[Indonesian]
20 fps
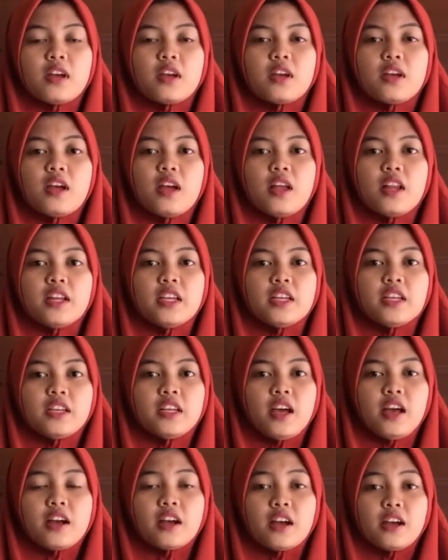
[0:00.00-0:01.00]
hal ini
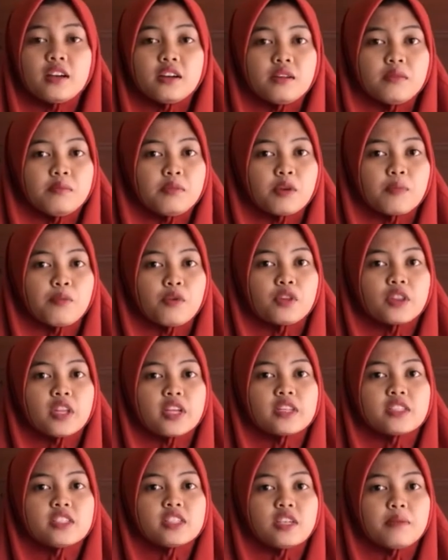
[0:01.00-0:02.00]
akan
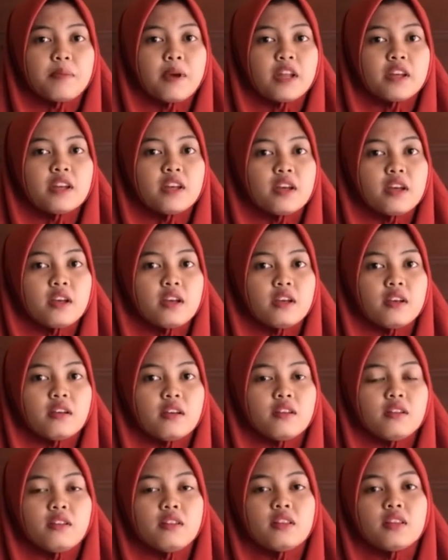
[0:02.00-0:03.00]
berpotensi pada
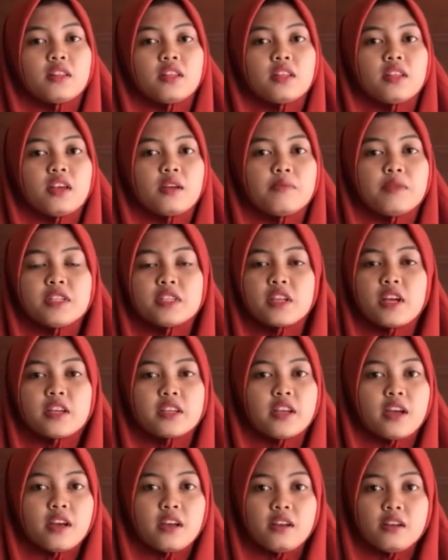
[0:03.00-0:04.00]
tidak
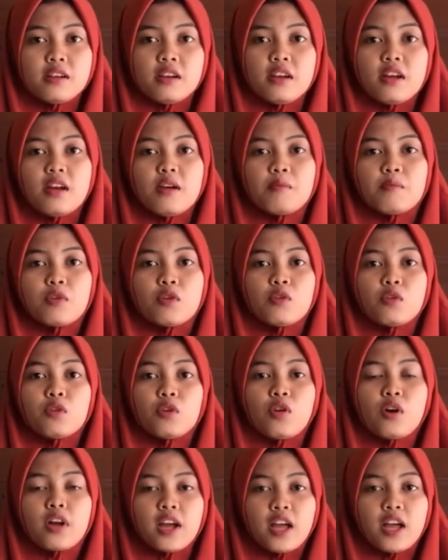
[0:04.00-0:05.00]
bisanya produk
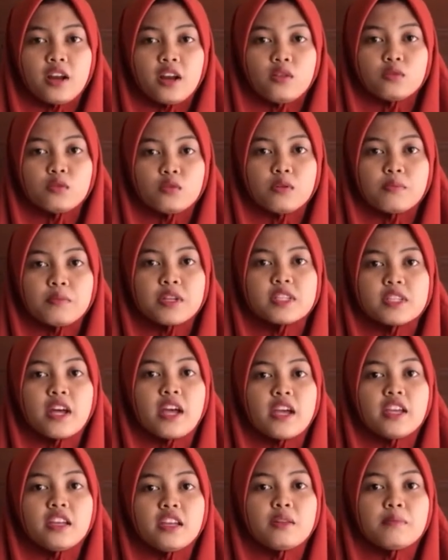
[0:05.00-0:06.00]
lokal untuk
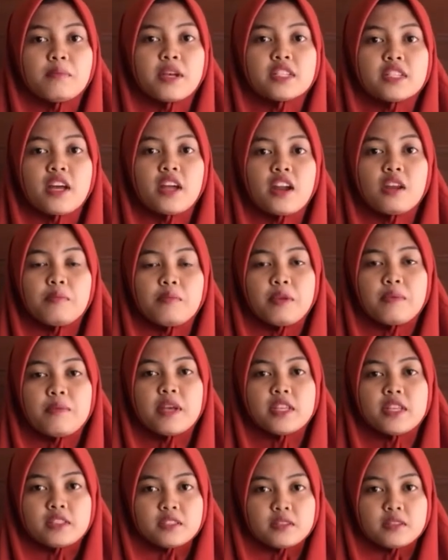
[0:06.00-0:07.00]
bersaing di pasaran bebas.